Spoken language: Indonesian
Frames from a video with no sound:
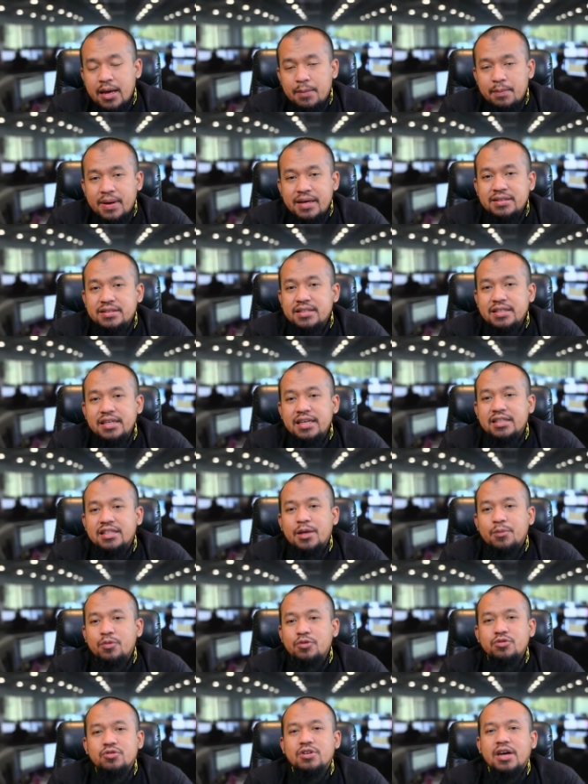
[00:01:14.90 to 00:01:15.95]
pasti
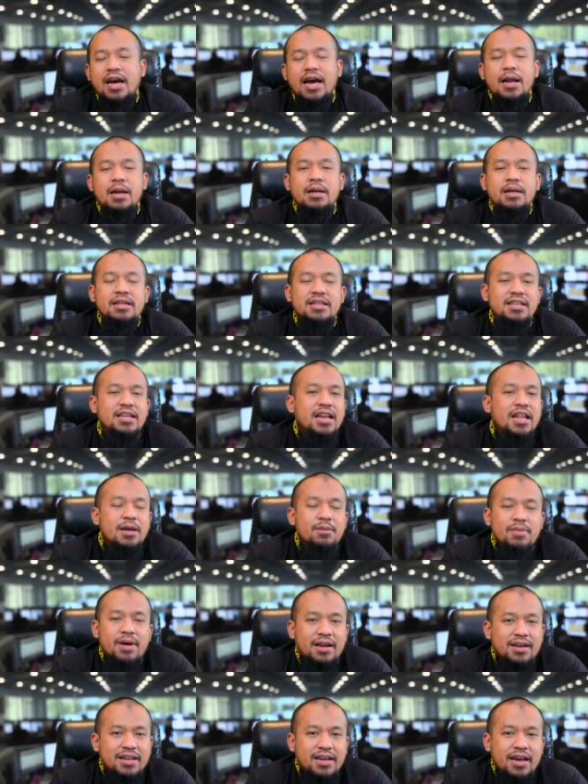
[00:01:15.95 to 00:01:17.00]
kita pun juga akan
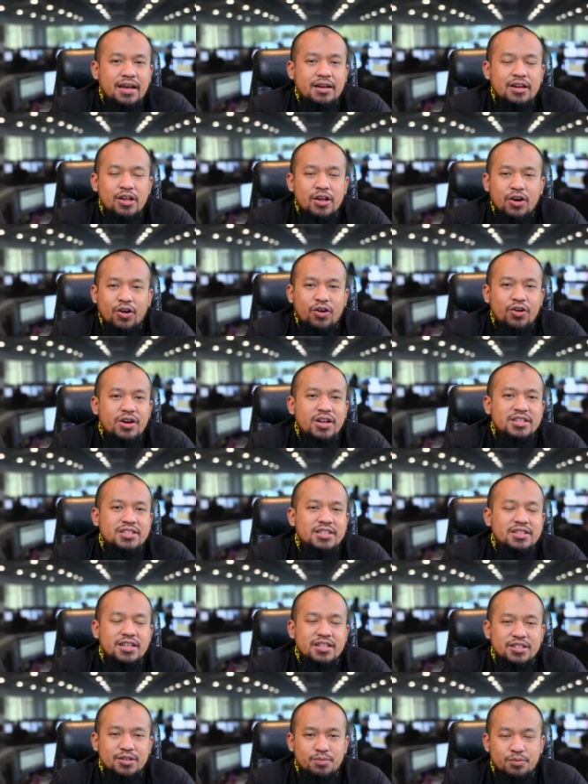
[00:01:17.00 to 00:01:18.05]
dilema dengan
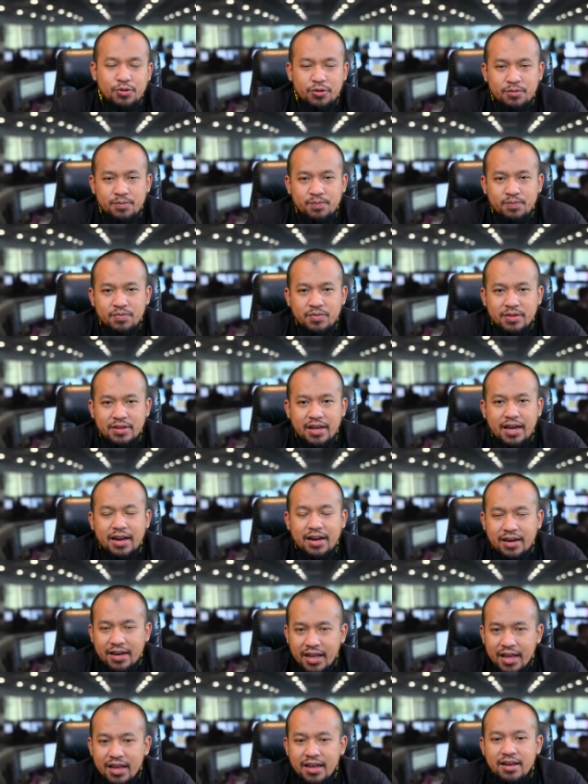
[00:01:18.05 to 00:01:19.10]
kondisi tersebut.
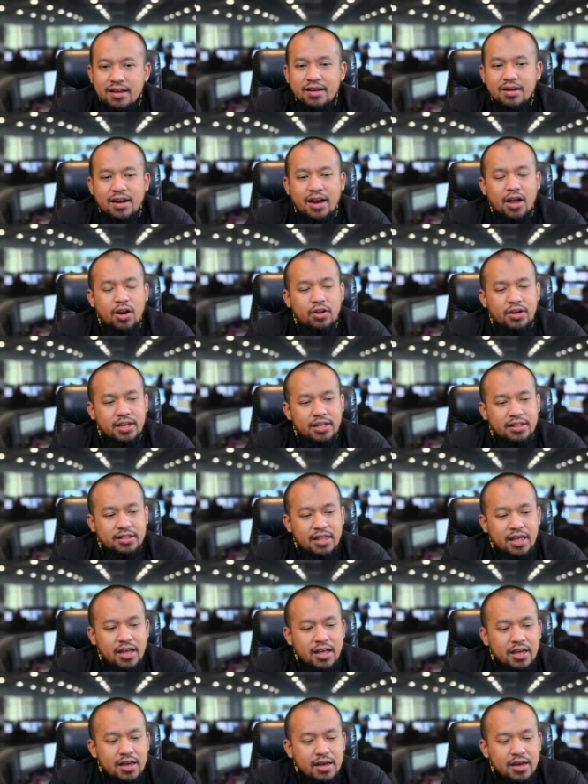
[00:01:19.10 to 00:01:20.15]
Karena kalau
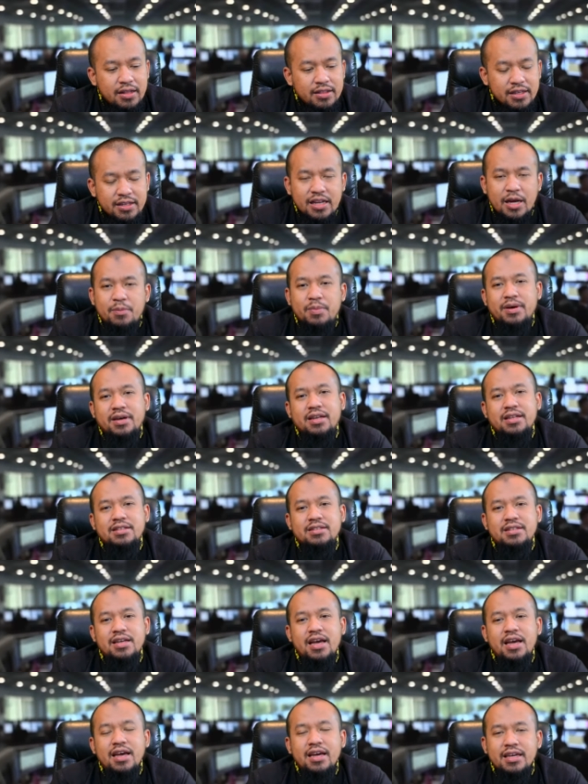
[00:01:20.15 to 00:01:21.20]
kita tidak
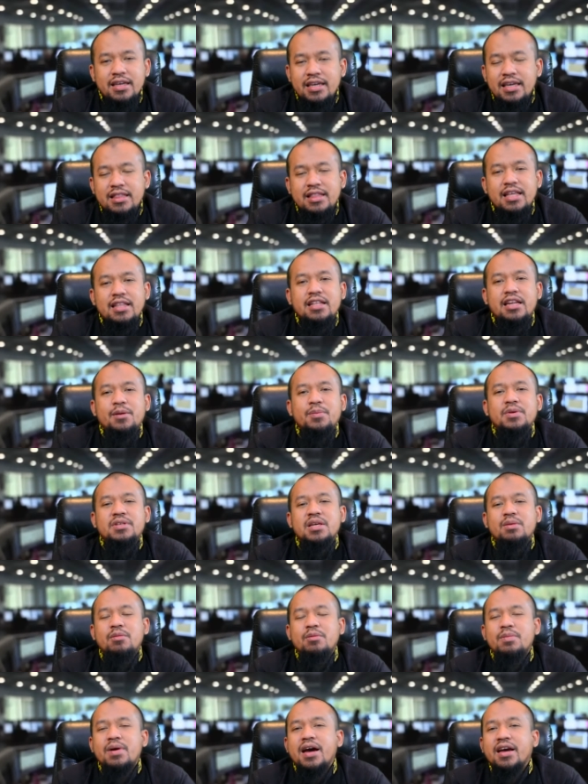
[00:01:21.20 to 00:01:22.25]
bekerja, kita tidak bisa
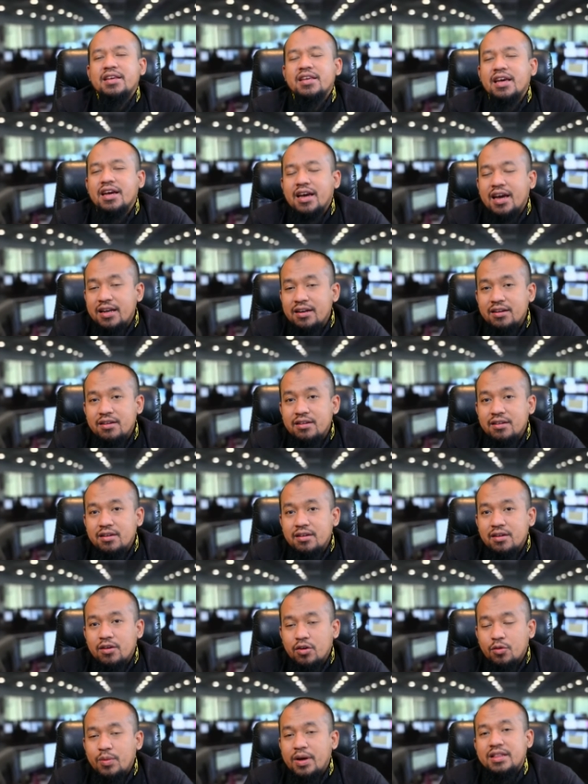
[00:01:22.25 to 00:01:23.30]
membahagiakan
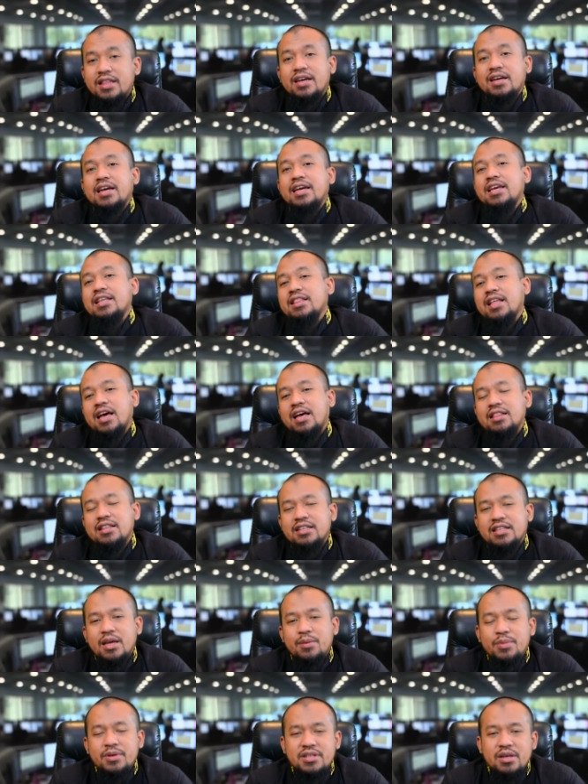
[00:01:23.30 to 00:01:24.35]
rumah tangga kita,
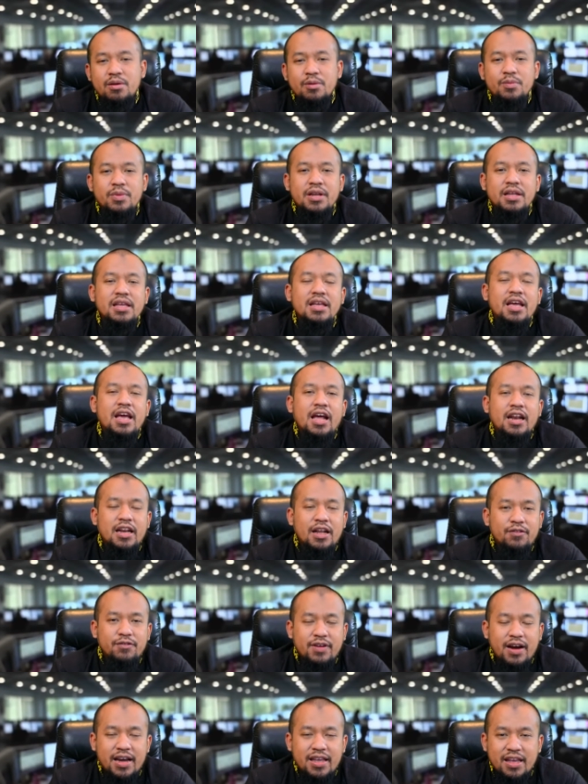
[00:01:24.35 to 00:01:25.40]
tidak bisa memberi
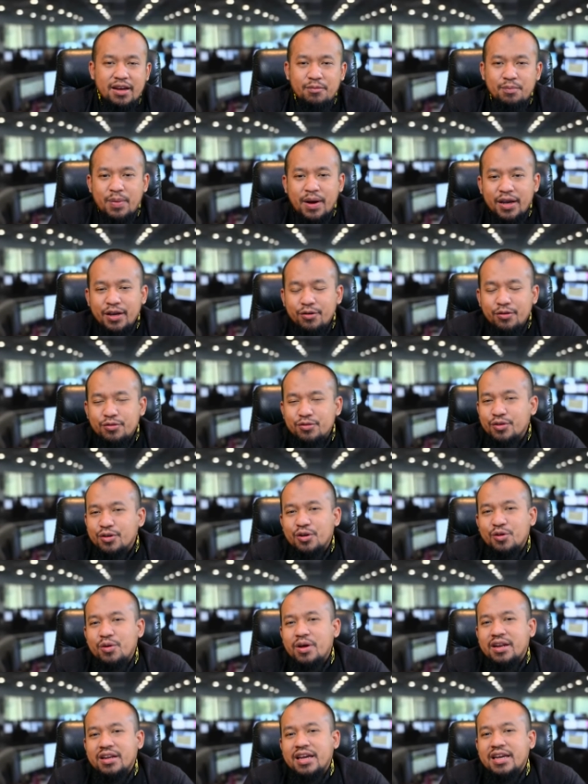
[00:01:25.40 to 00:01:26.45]
nafkah yang baik untuk
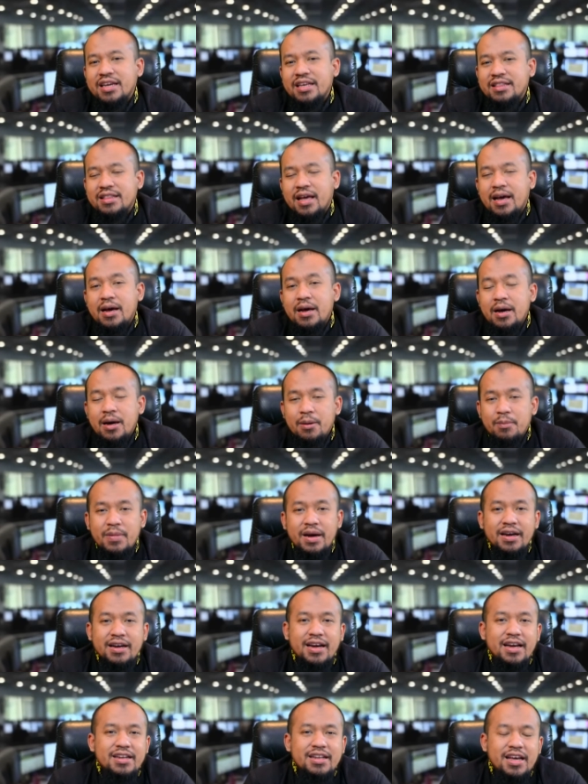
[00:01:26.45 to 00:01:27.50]
keluarga kita.
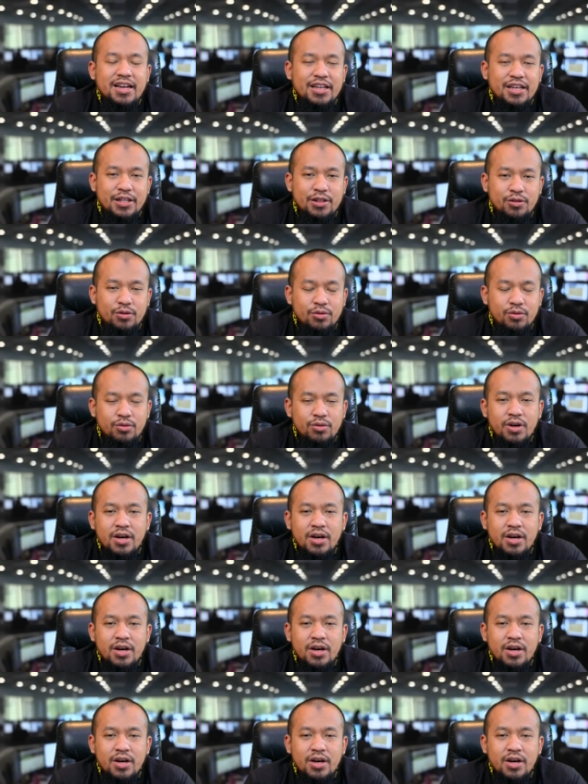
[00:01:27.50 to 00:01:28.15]
Maka dari itu,